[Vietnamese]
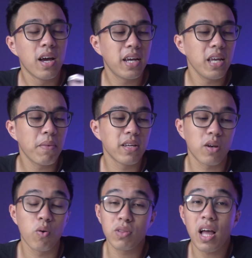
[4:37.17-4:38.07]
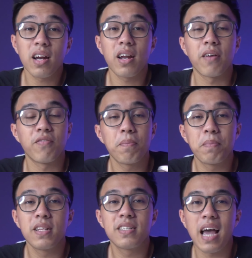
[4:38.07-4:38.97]
khi mà nhiệt độ tăng này
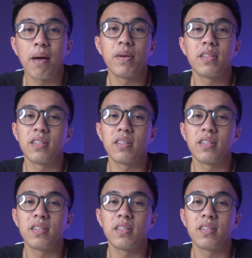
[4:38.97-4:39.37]
viên pin giảm ấy,